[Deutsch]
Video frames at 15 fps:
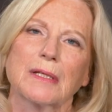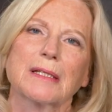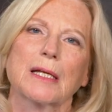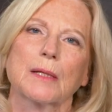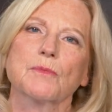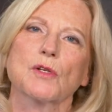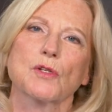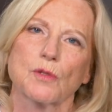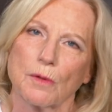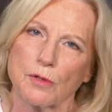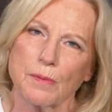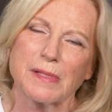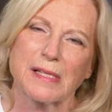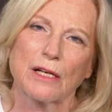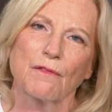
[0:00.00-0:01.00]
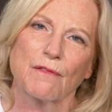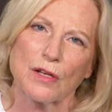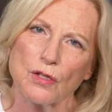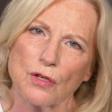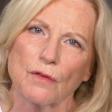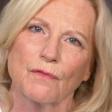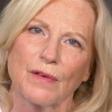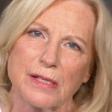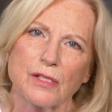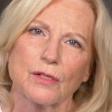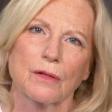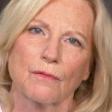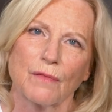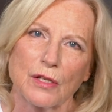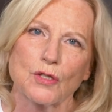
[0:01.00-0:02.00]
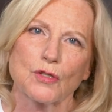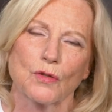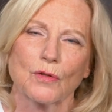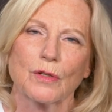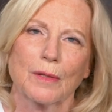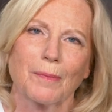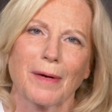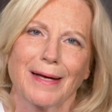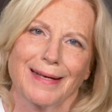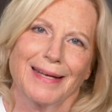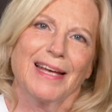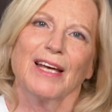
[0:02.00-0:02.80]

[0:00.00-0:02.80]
indem sie zum Beispiel seine Wäsche wäscht und immer